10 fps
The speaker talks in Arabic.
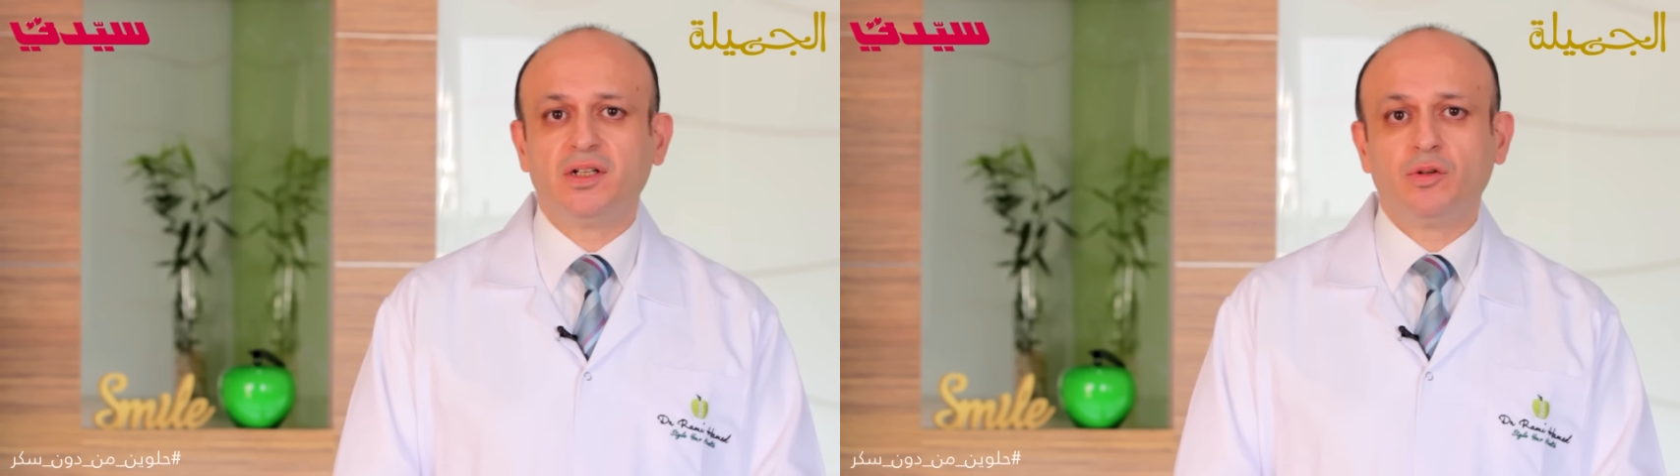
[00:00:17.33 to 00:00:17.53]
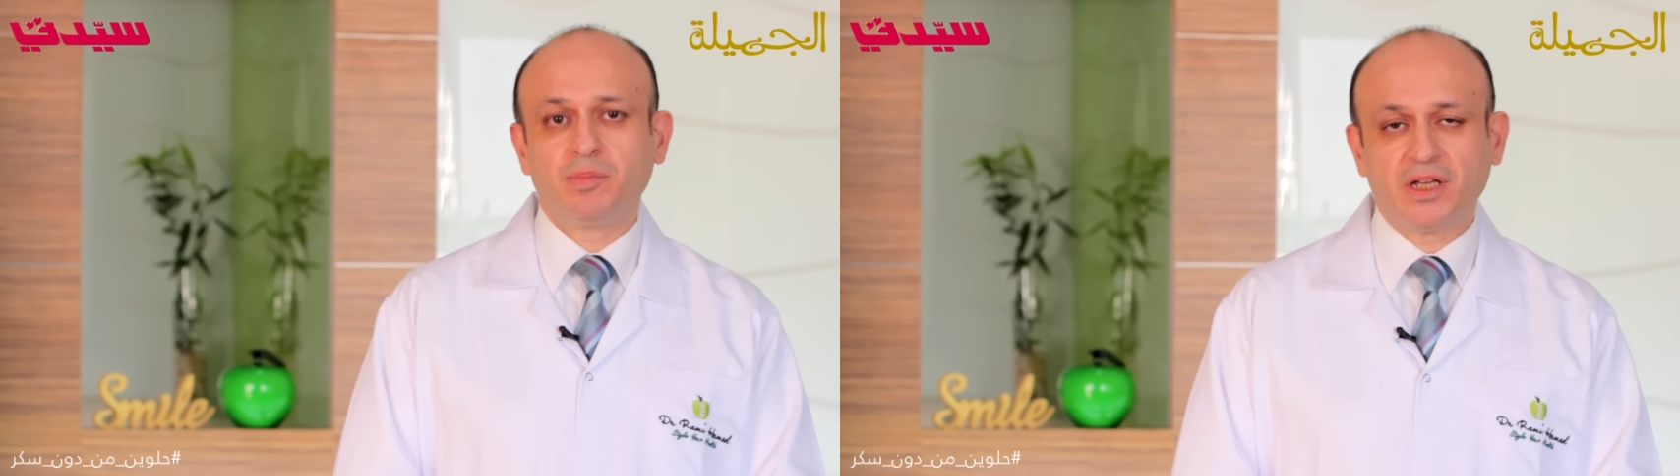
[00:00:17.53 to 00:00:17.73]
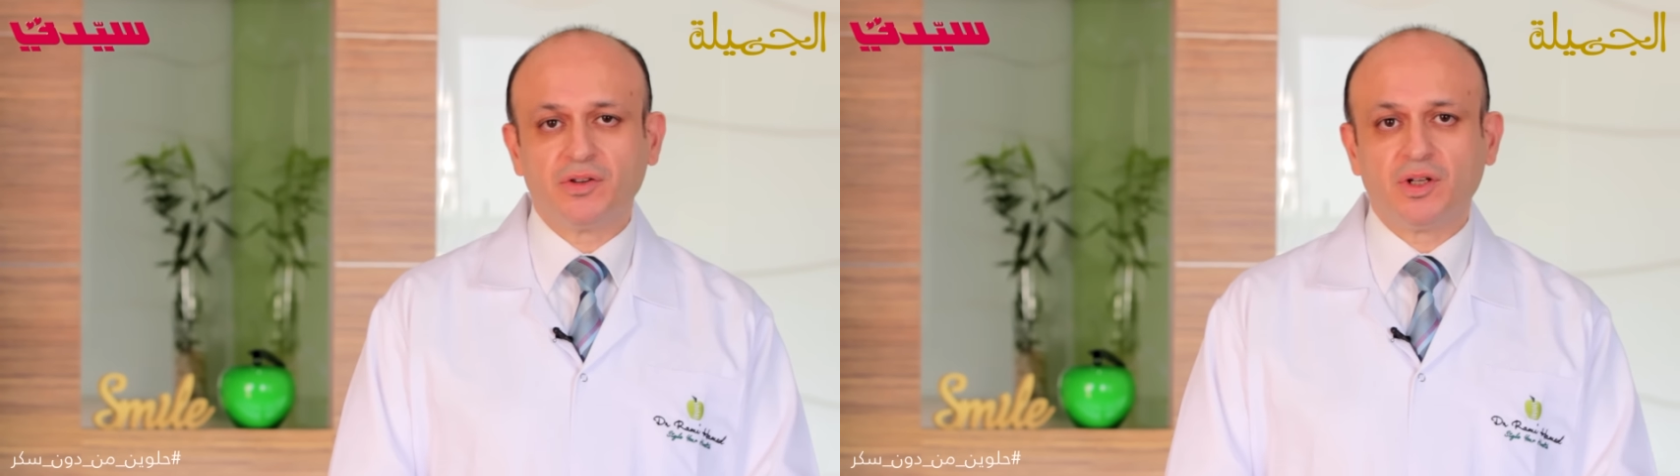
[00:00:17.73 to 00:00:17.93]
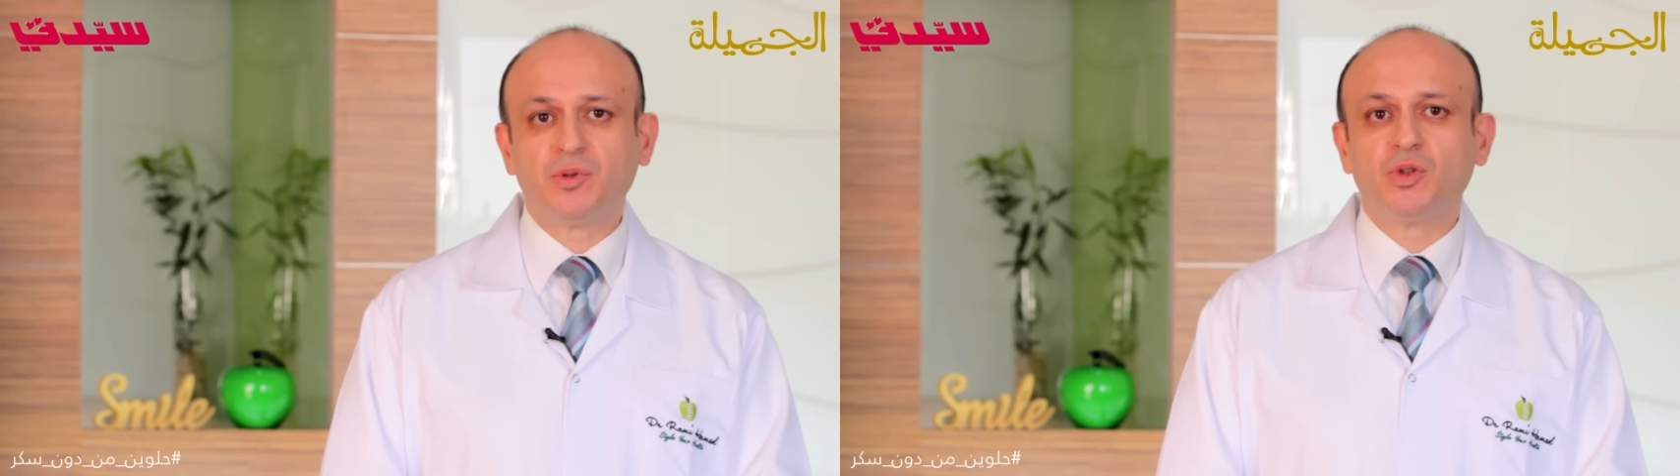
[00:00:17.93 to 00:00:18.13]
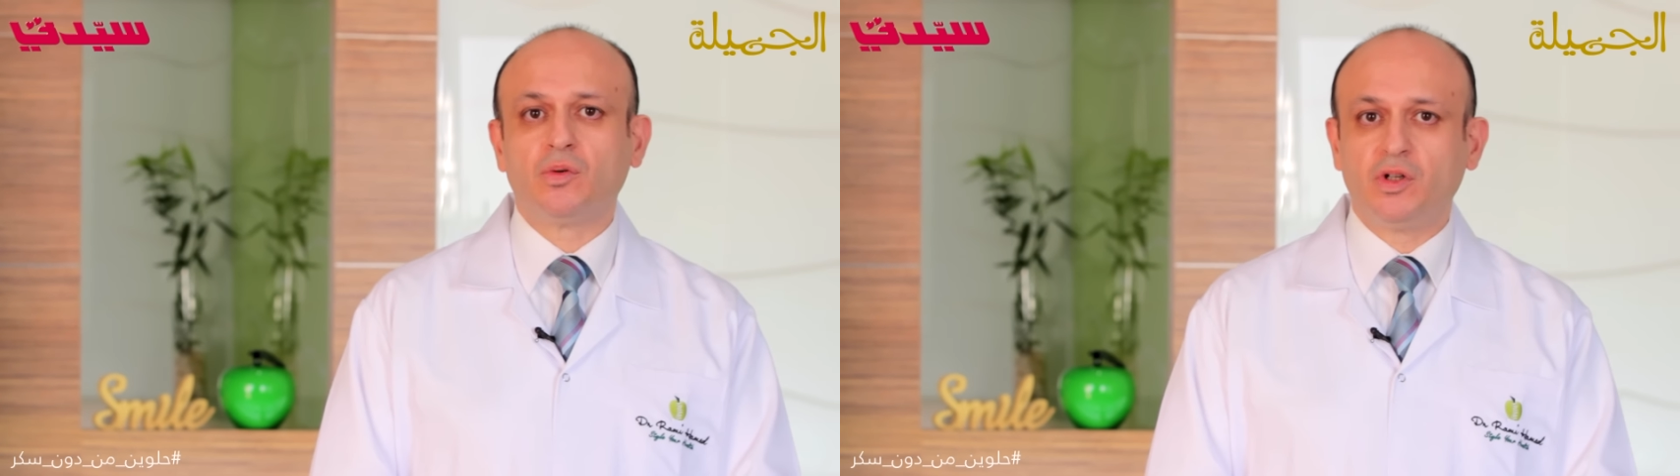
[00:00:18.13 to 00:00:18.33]
يمكن
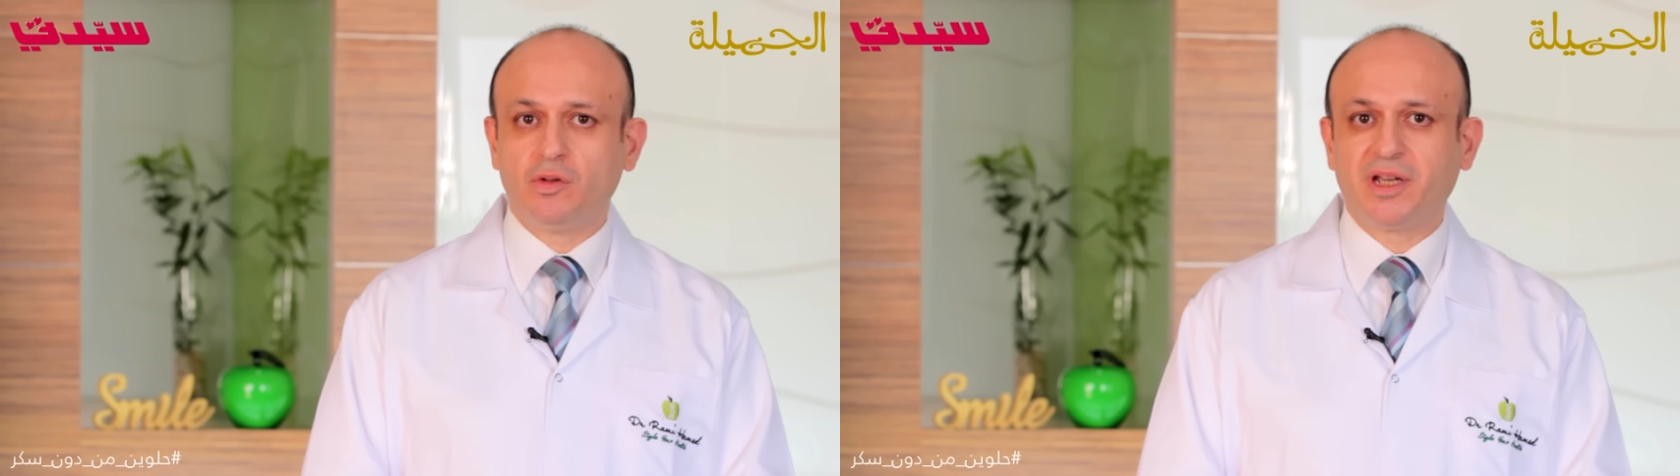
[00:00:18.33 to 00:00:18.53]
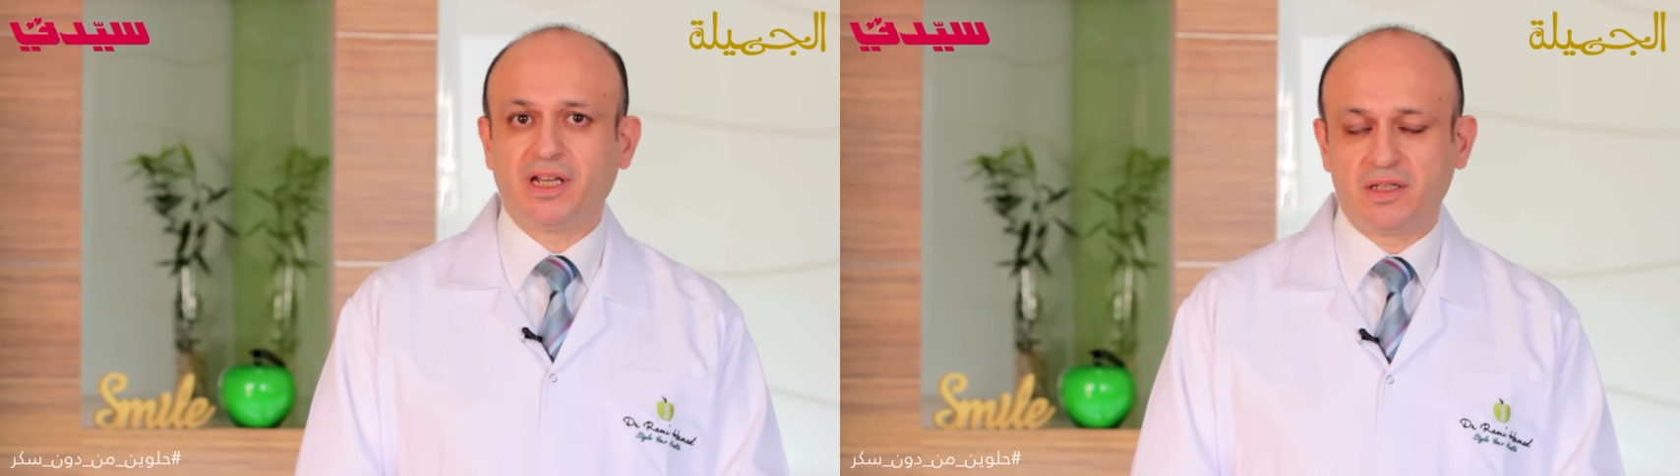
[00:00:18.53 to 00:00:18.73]
ضبطه ويمكن